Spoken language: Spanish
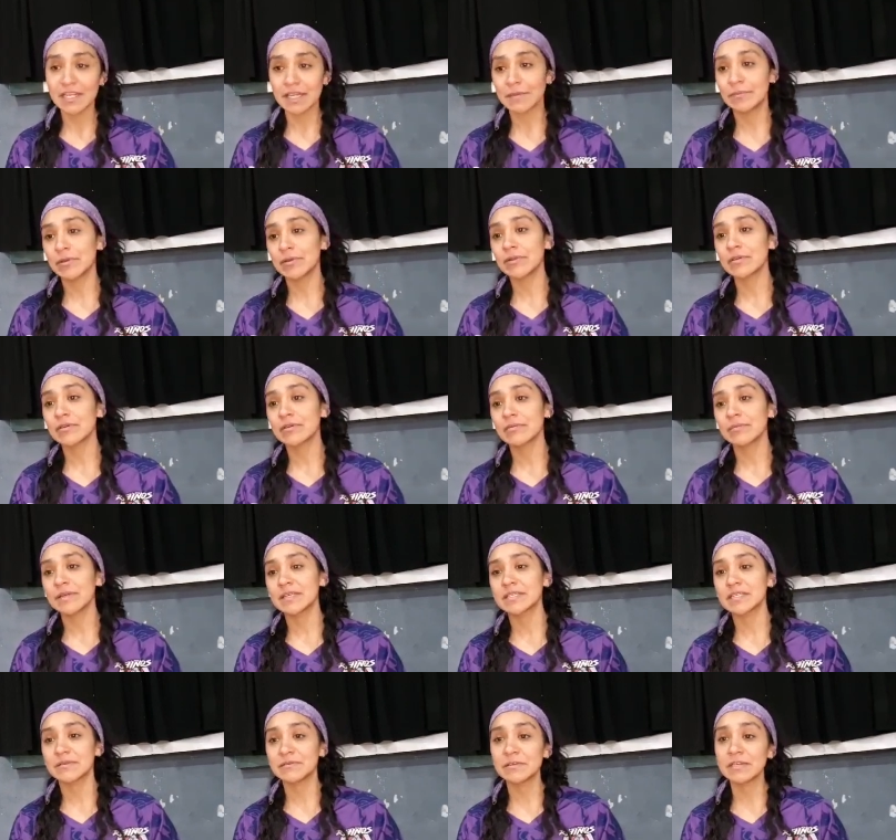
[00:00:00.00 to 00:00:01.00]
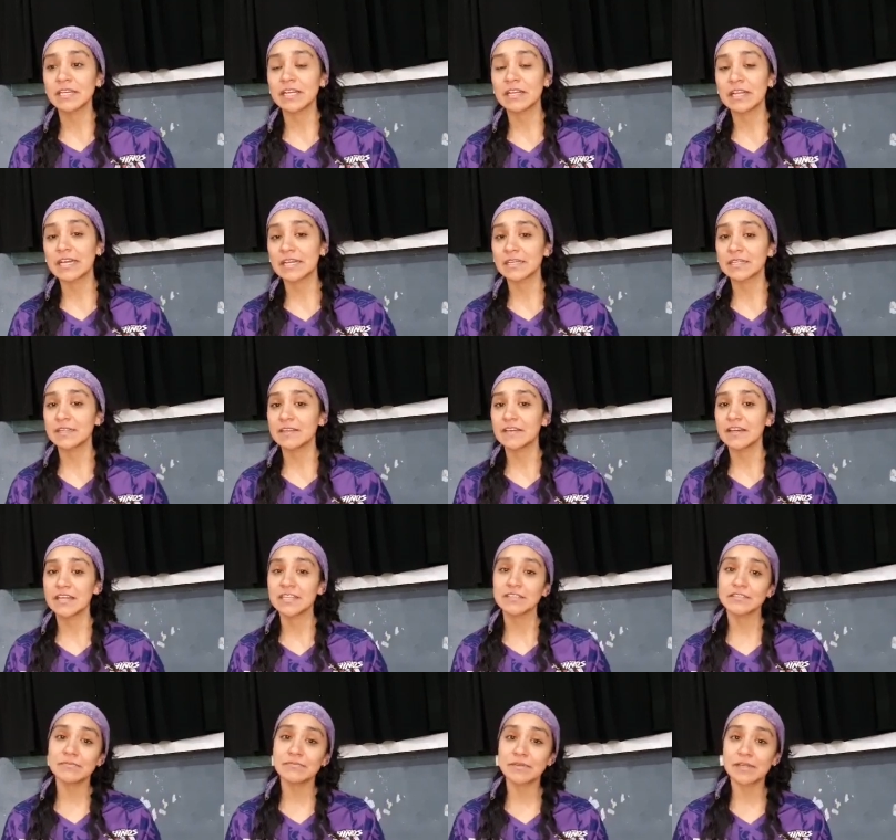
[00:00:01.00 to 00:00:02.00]
De pronto pensamos que las
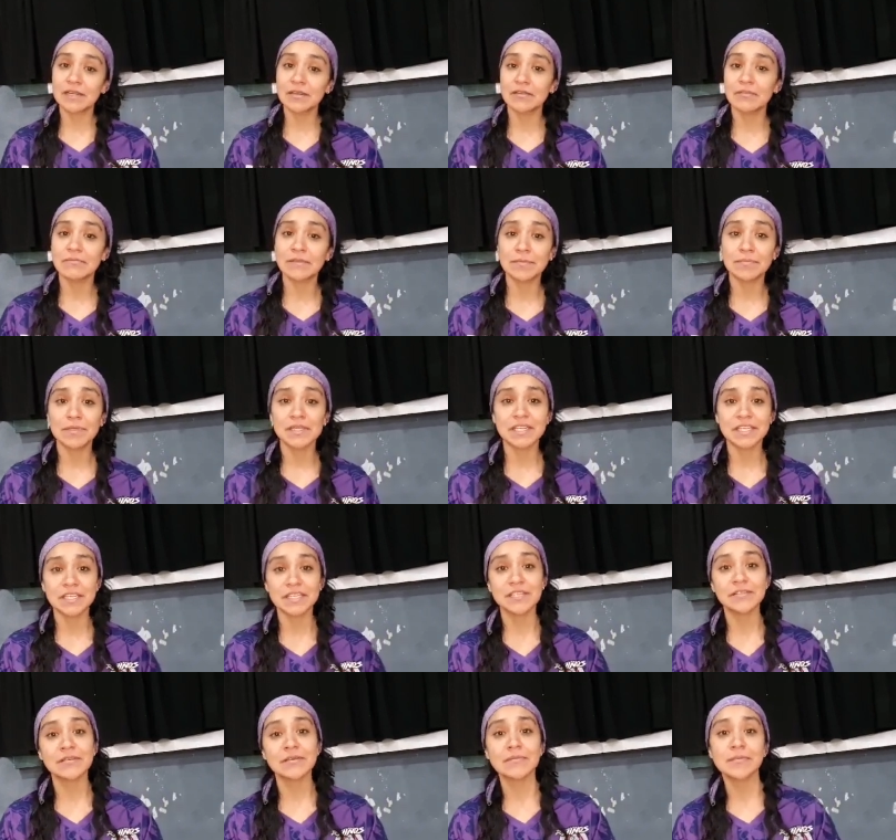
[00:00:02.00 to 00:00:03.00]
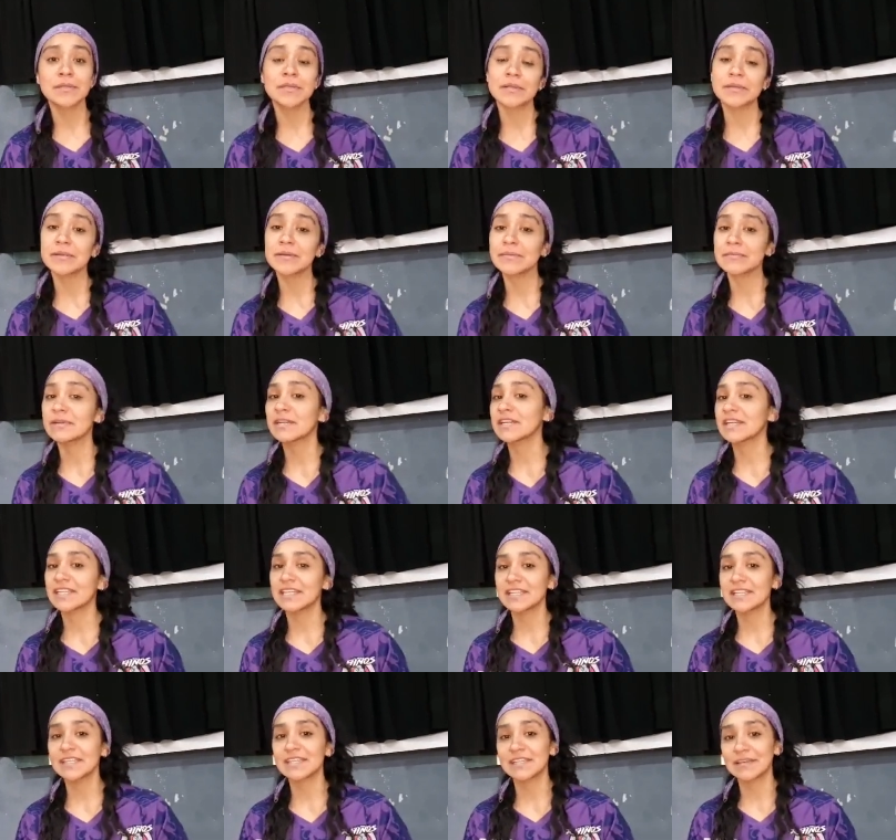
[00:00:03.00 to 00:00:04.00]
actividades son para los más pequeñitos, pero los más
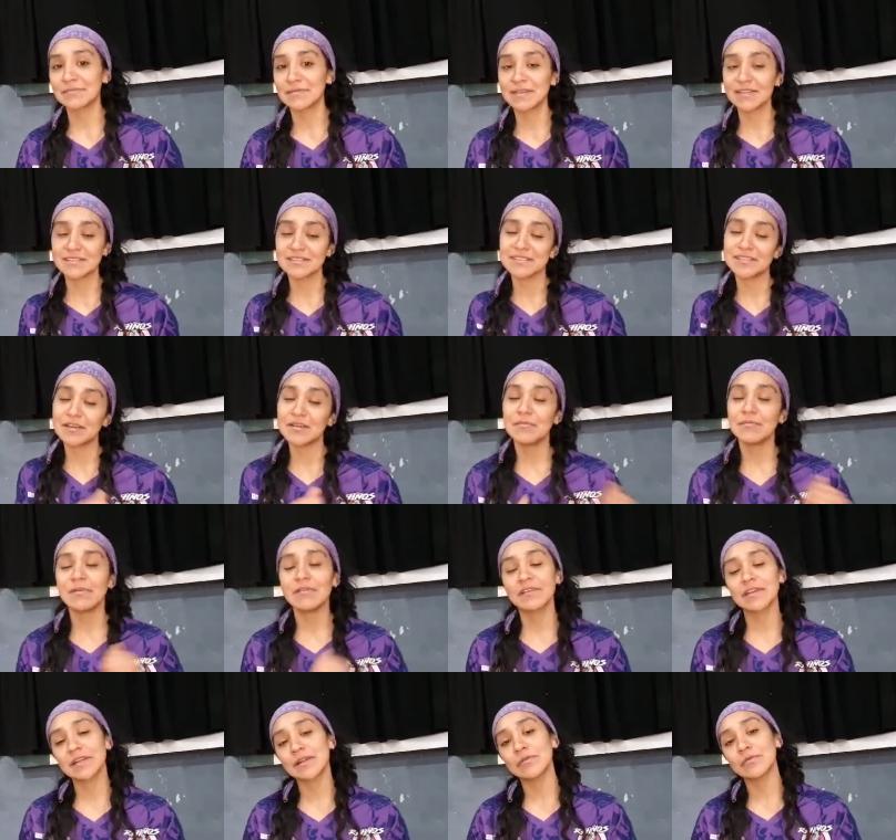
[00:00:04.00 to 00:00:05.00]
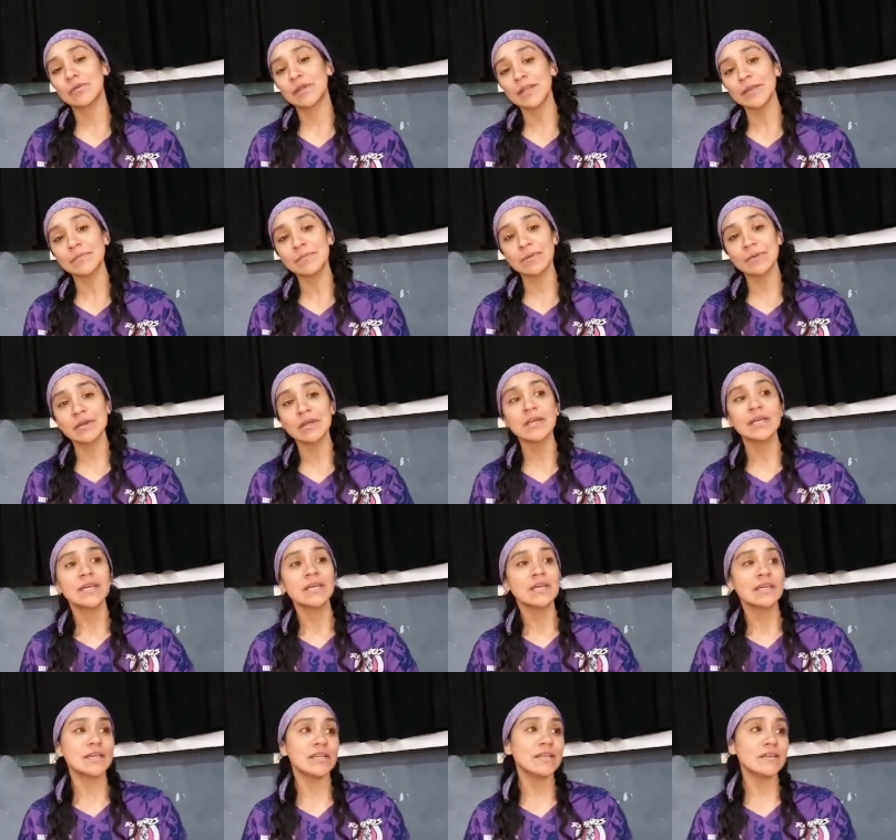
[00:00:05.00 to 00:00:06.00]
grandes también necesitamos mover el cuerpo
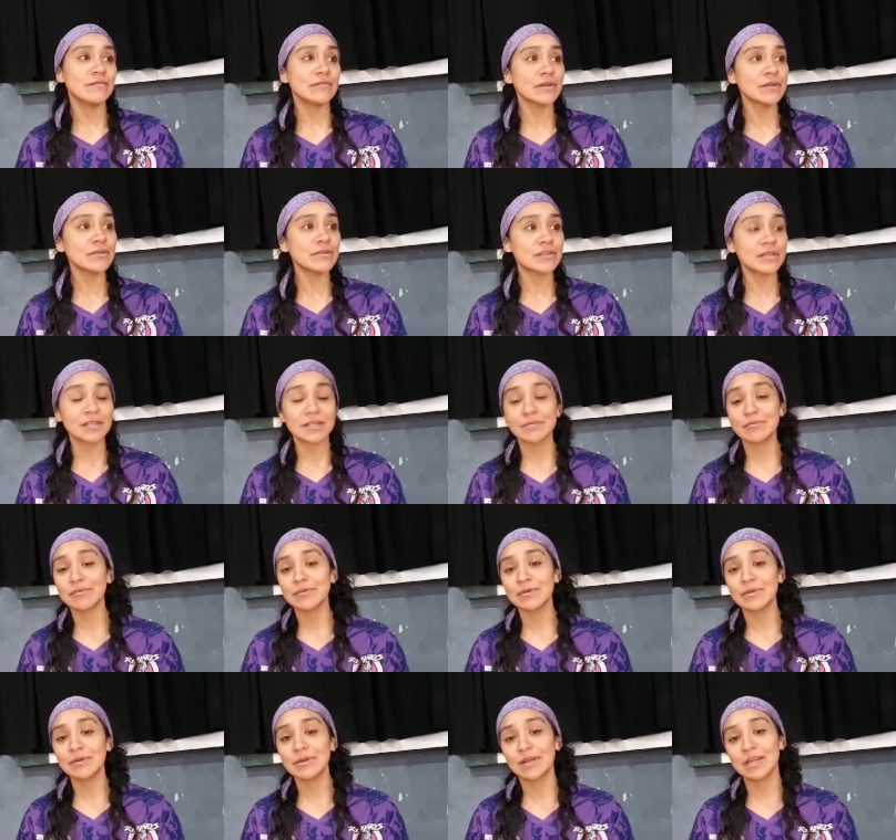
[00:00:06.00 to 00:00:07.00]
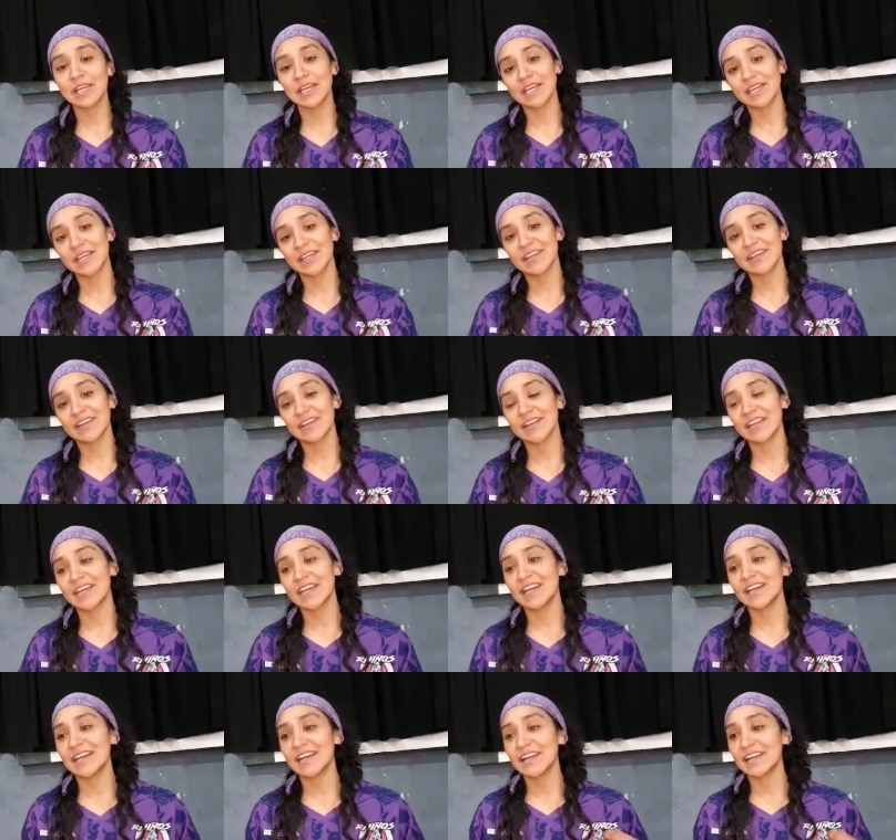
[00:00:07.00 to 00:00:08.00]
y bueno, tenemos eh,
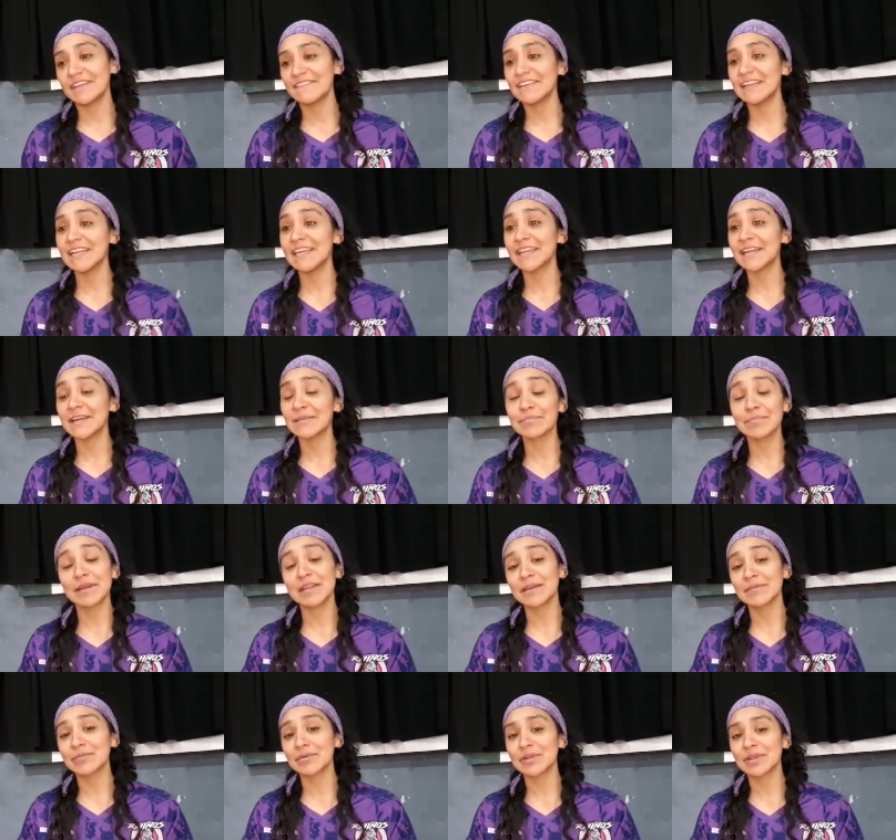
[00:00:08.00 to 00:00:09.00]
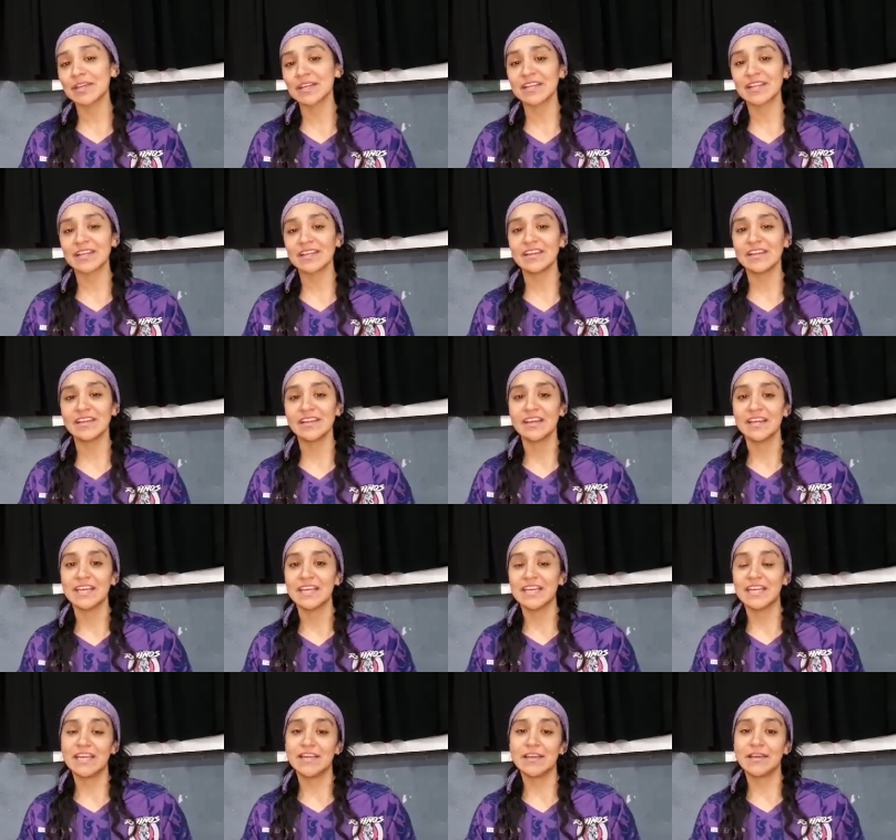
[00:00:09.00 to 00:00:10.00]
la, habilidad para poder
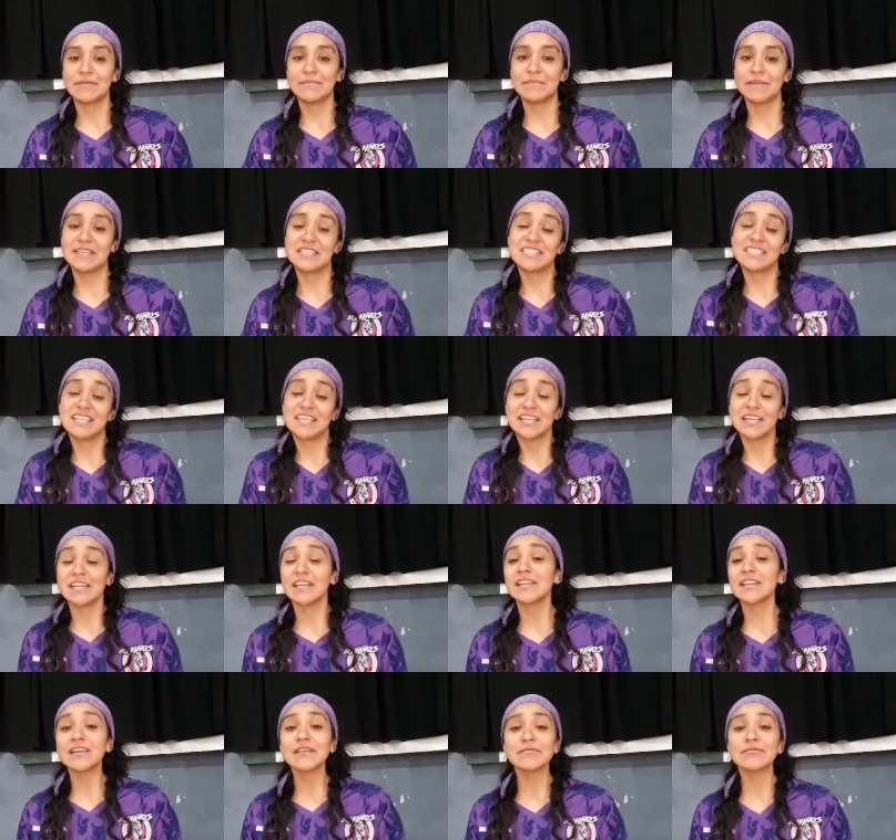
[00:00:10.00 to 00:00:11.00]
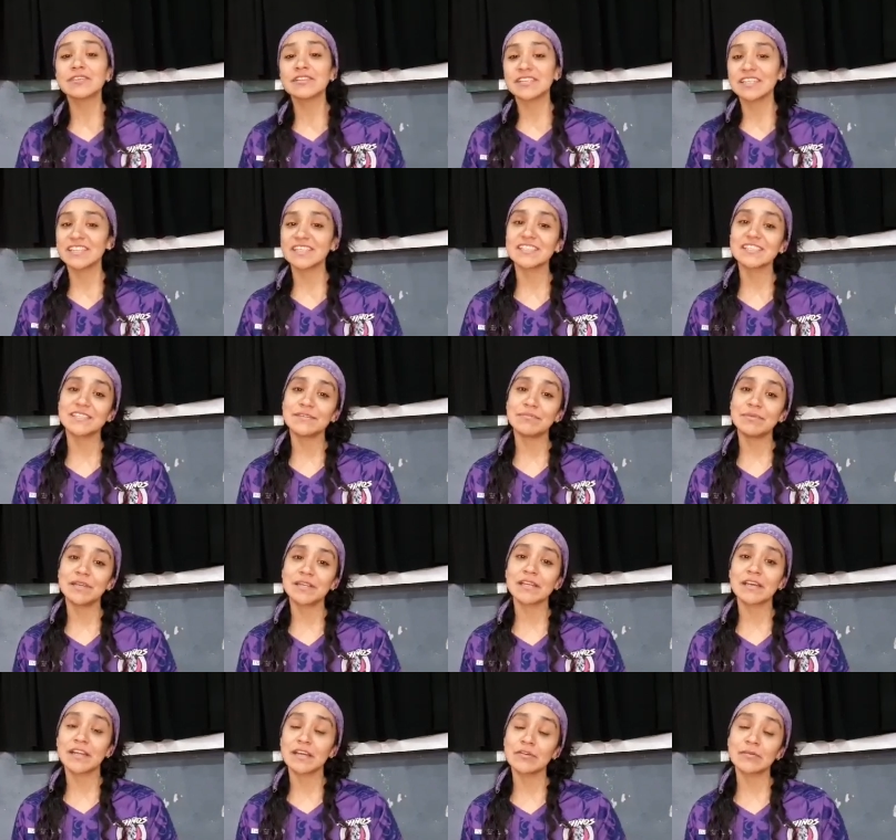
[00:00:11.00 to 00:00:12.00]
eh, enseñar, digamos, esta
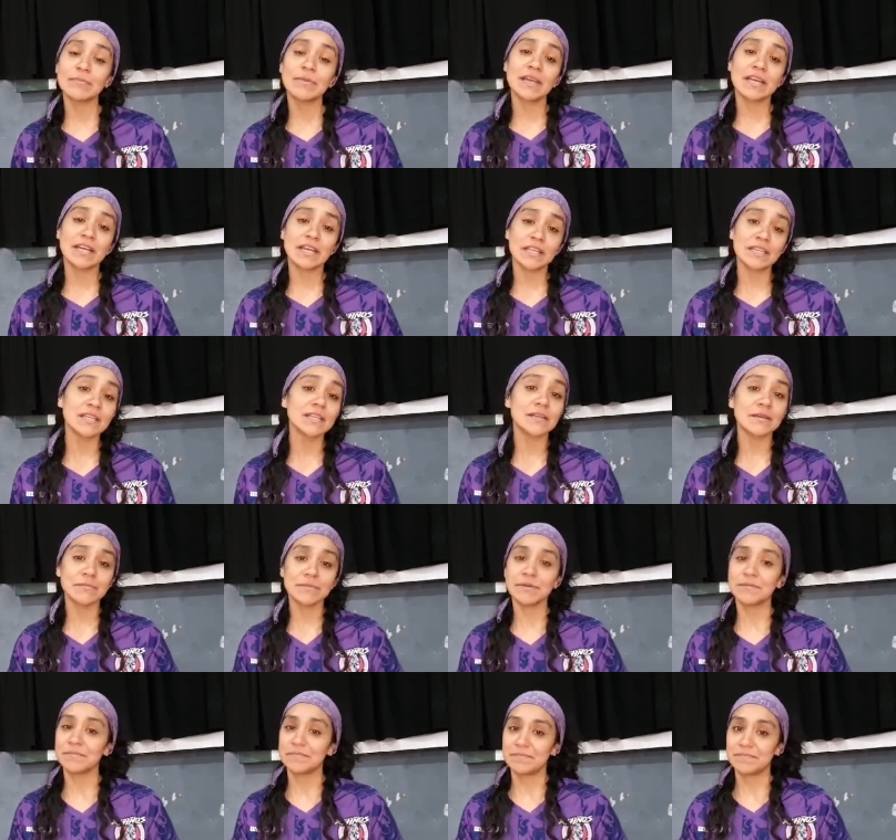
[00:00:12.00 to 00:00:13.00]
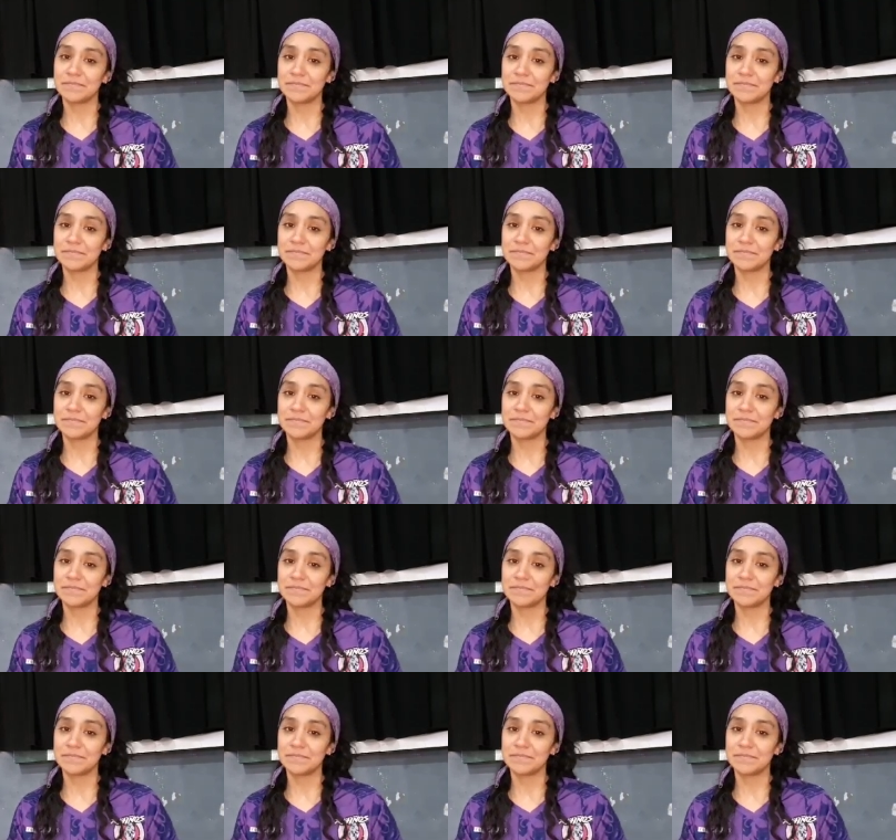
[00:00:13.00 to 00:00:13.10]
disciplina a los más grandes también.